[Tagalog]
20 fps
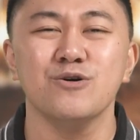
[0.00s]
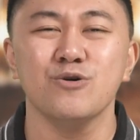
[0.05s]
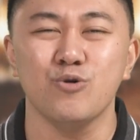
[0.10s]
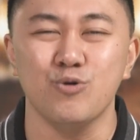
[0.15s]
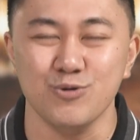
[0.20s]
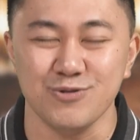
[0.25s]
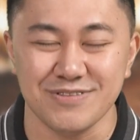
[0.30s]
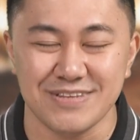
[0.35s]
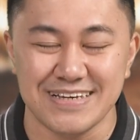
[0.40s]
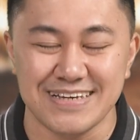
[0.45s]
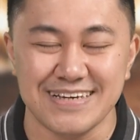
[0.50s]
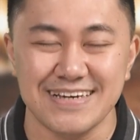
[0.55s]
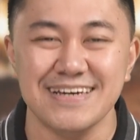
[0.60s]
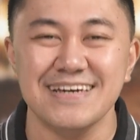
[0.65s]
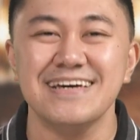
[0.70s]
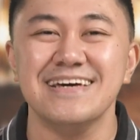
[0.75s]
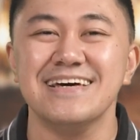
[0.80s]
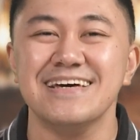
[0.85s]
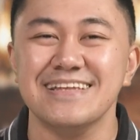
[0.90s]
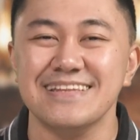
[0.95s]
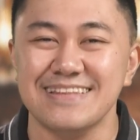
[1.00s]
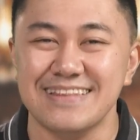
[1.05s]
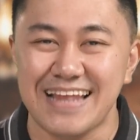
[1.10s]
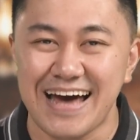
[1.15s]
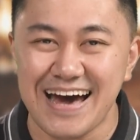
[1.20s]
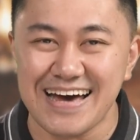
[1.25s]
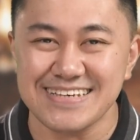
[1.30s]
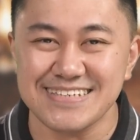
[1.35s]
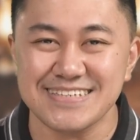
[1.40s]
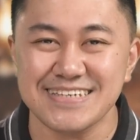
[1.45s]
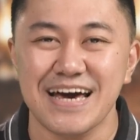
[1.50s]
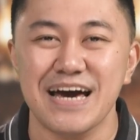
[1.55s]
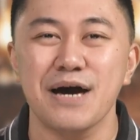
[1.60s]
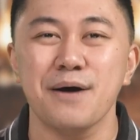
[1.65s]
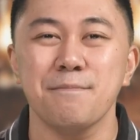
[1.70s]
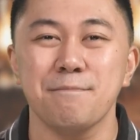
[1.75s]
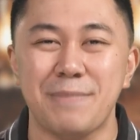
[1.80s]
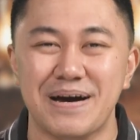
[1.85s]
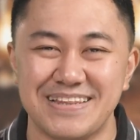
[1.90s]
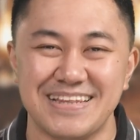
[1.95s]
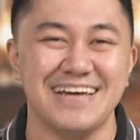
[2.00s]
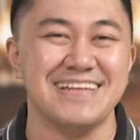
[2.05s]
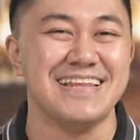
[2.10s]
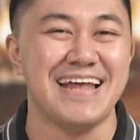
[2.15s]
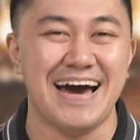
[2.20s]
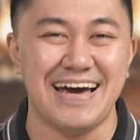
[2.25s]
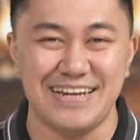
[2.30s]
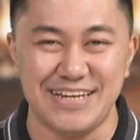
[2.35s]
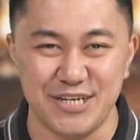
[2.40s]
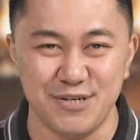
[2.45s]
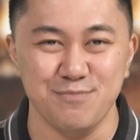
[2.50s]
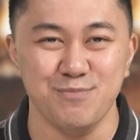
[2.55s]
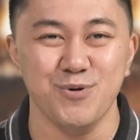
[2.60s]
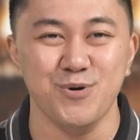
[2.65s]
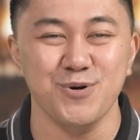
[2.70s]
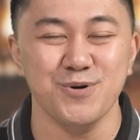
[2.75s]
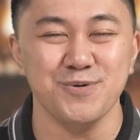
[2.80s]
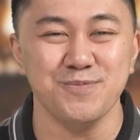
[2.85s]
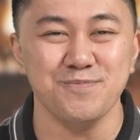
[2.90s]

kundi nasa pananalig mo.